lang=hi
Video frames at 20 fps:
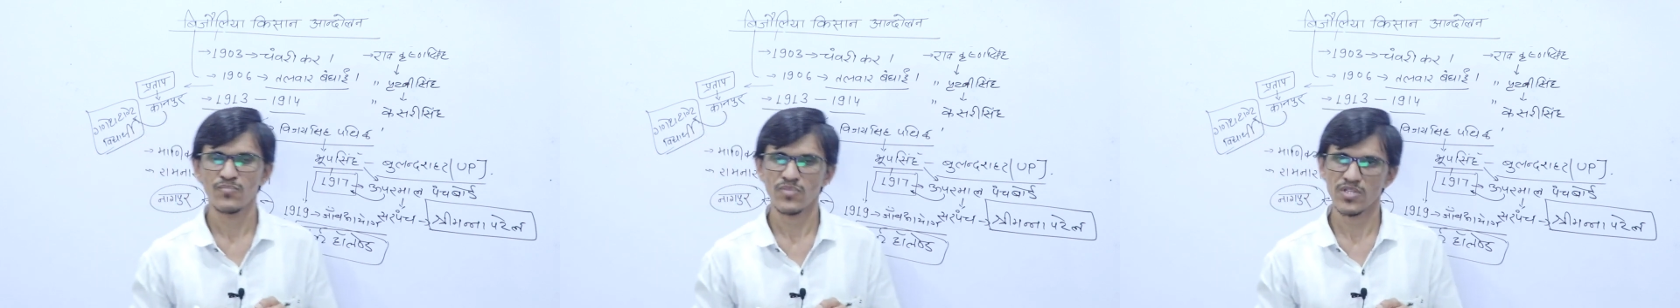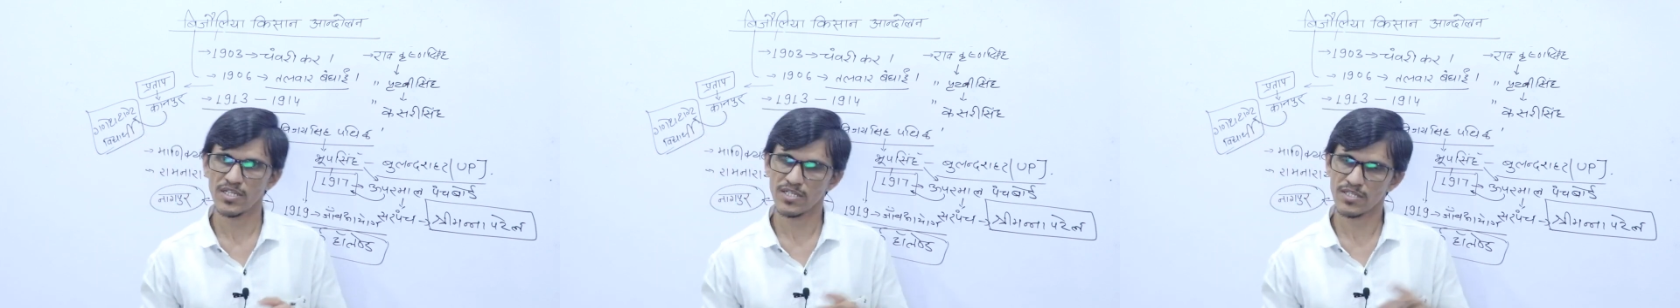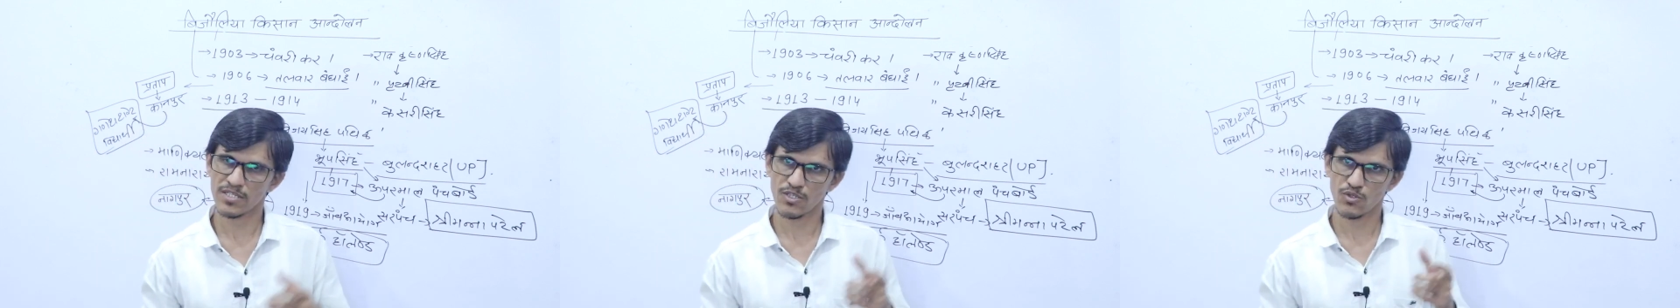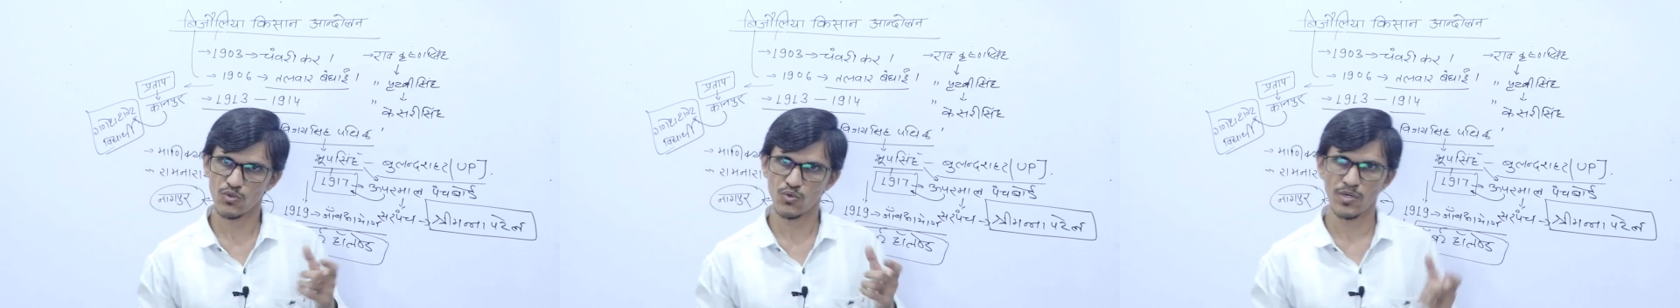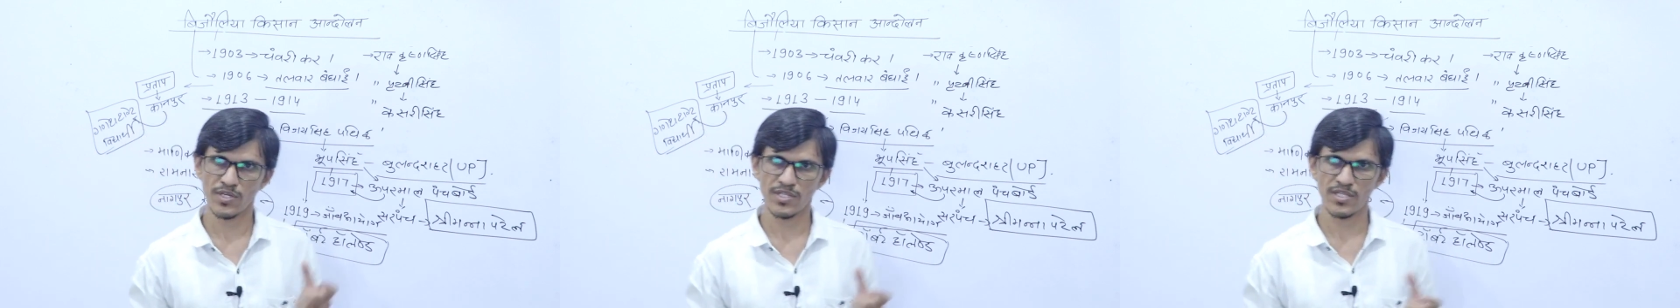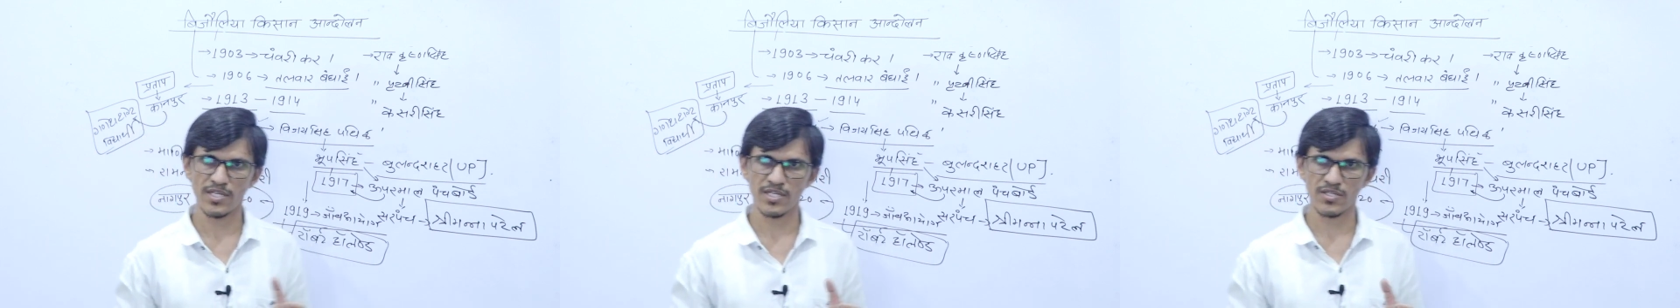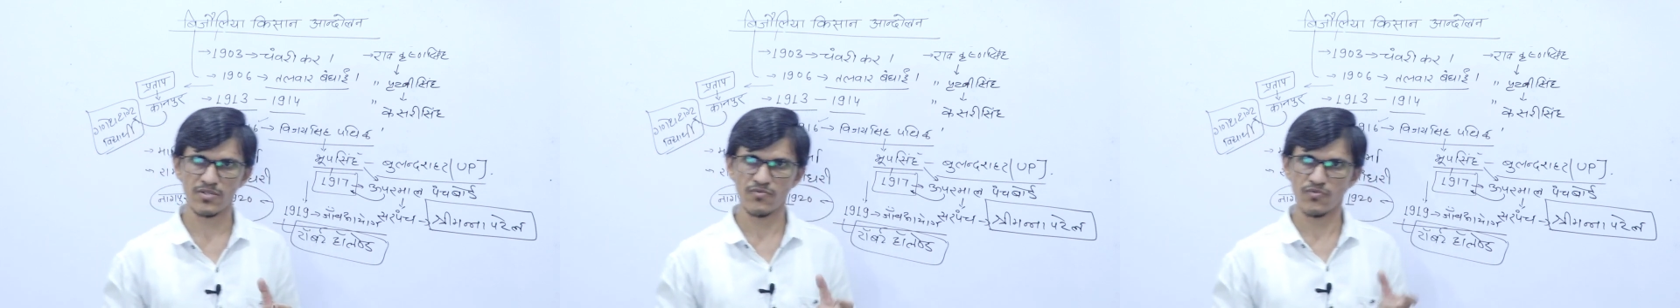कि इसके जो
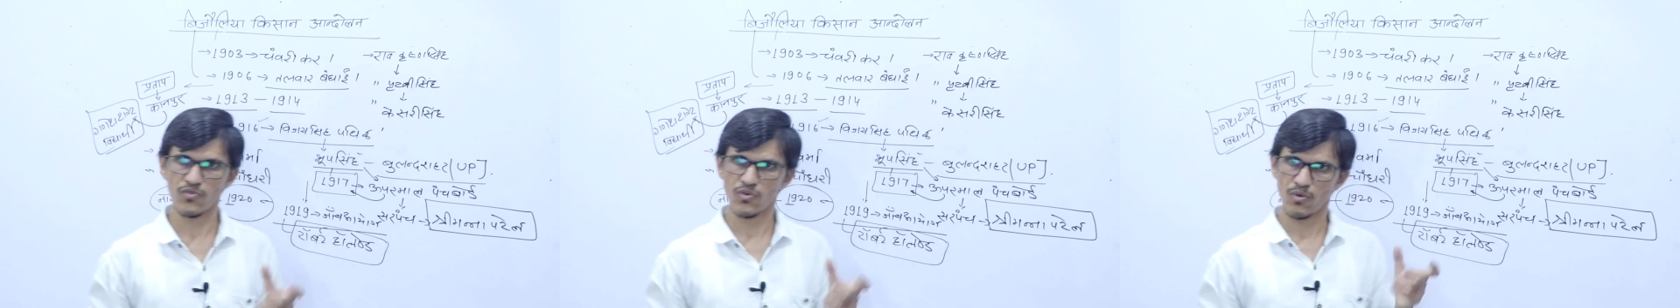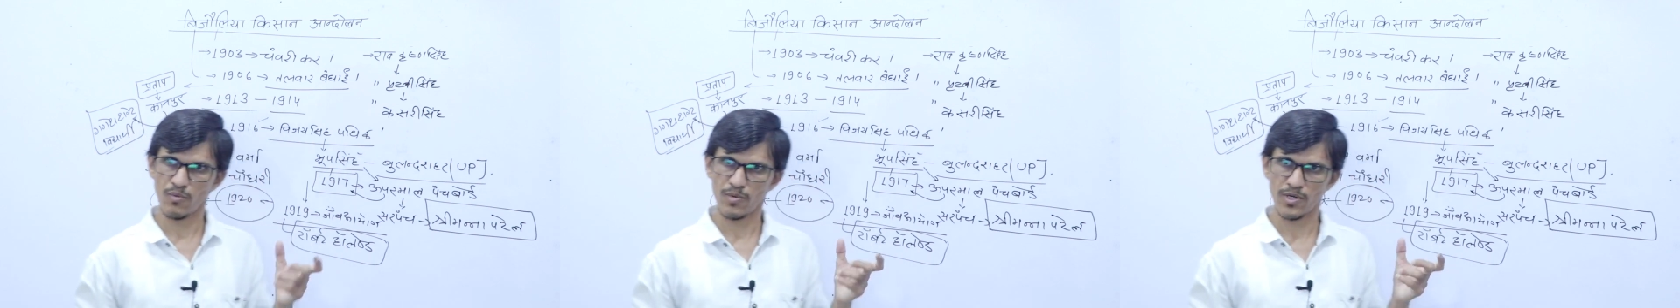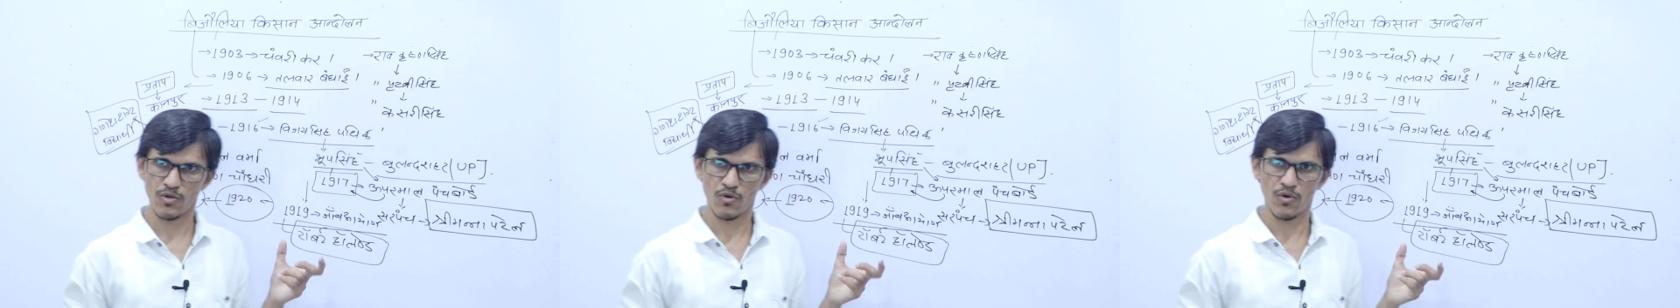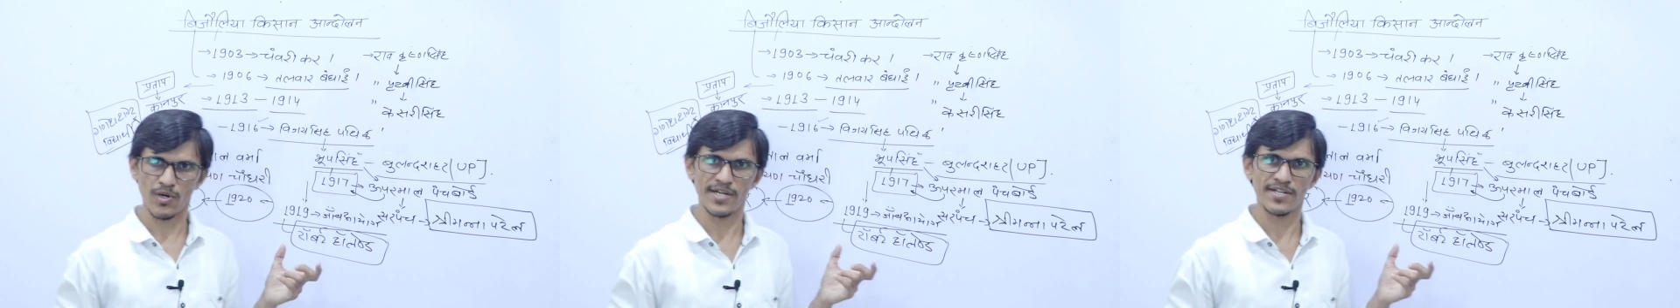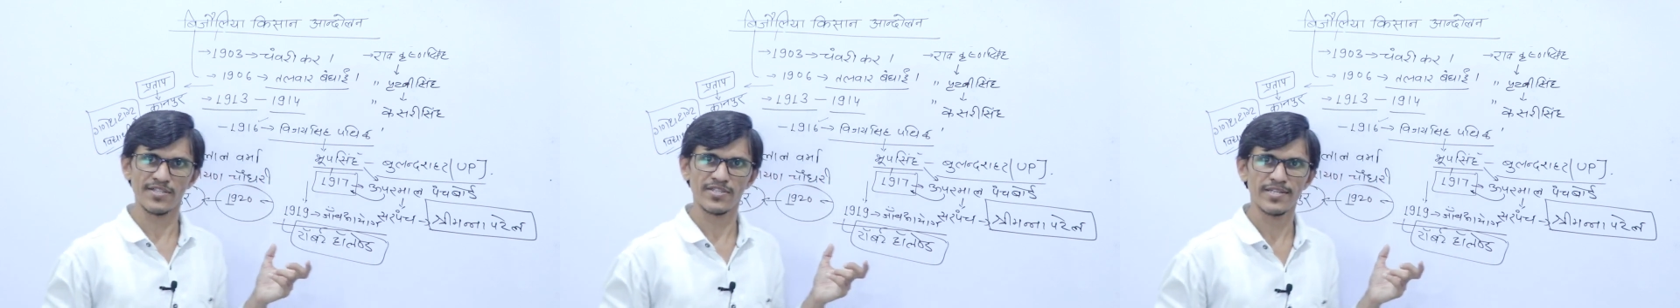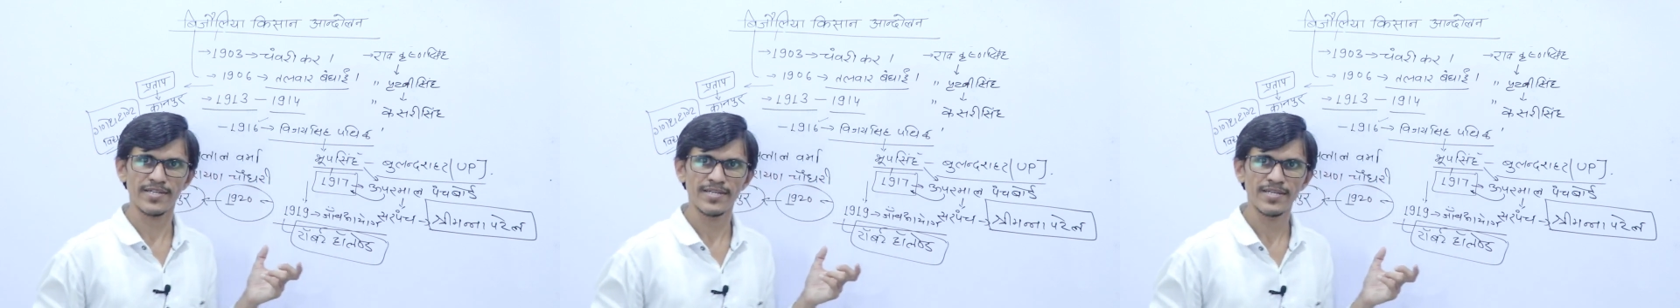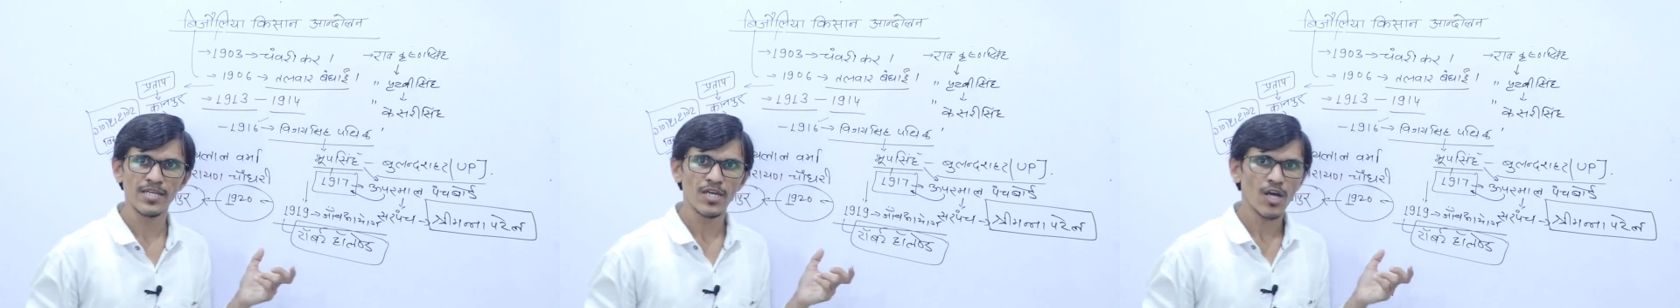अध्यक्ष वो रॉबर्ट हॉलैंड
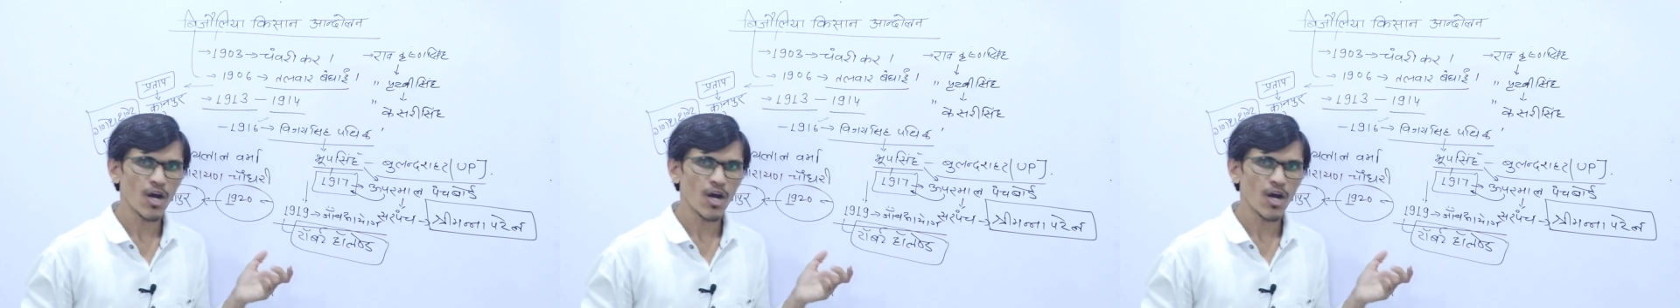थे